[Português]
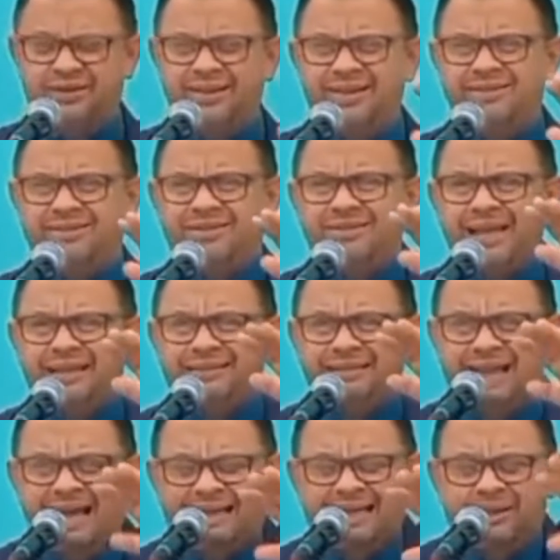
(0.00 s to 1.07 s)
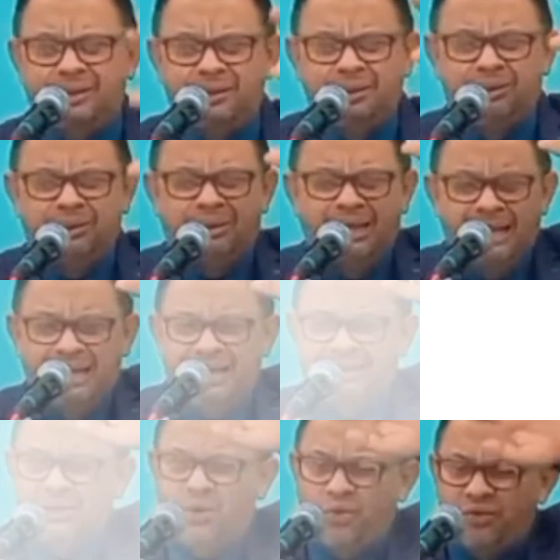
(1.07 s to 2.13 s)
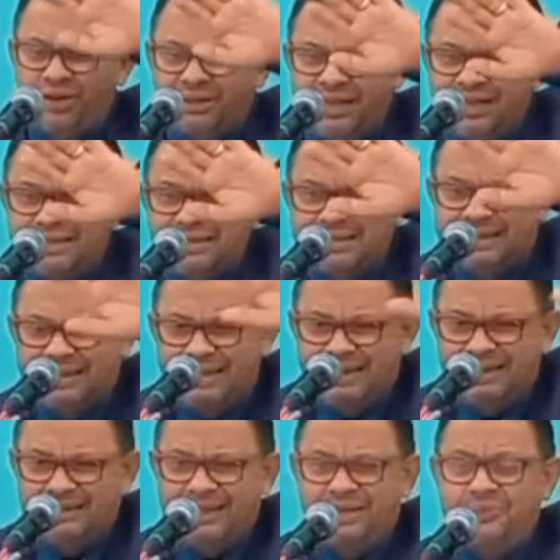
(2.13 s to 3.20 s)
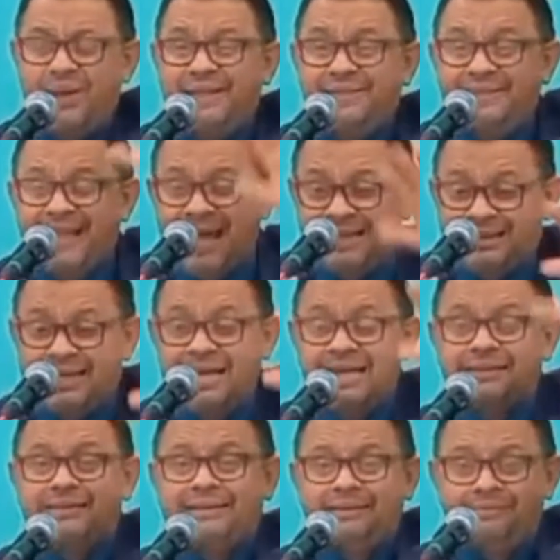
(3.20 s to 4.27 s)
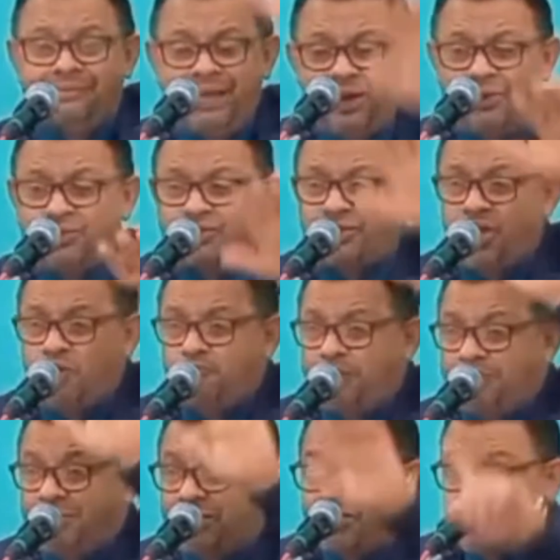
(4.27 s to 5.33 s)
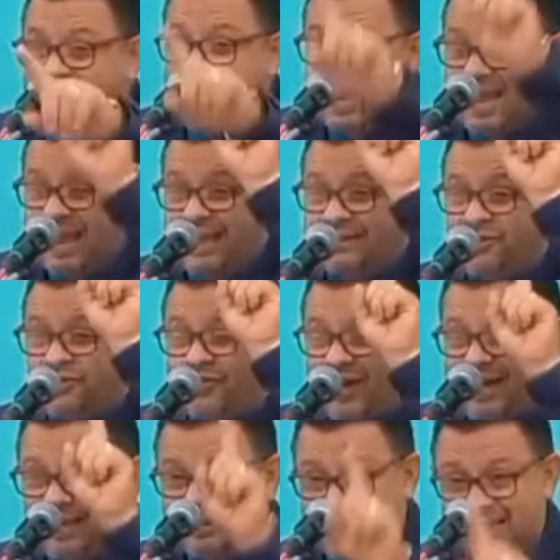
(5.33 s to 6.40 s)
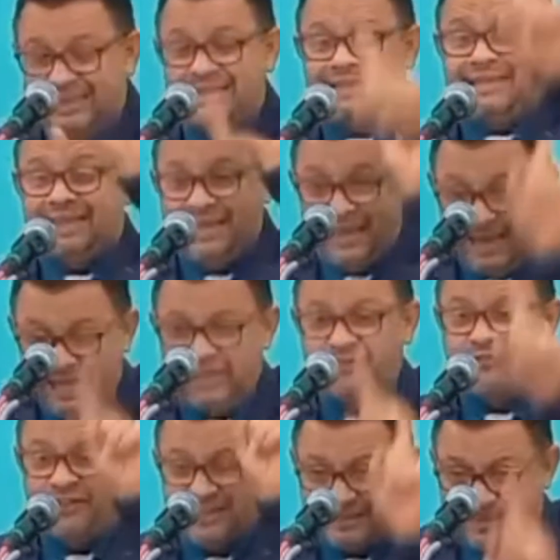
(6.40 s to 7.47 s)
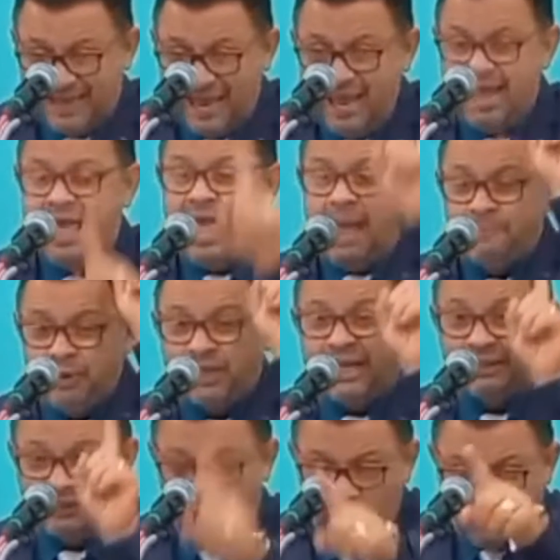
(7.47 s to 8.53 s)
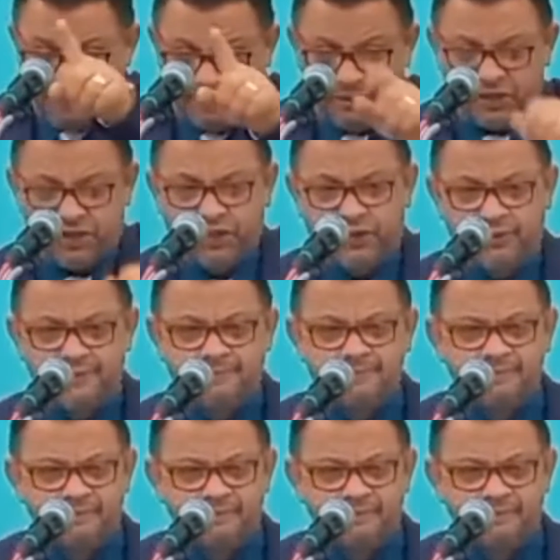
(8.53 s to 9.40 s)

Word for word: não, isso não é nada. Esse governo da esquerda aí não é nada. Se Deus não permitir, ele não fará nada. E se ele fizer, é porque Deus permitiu.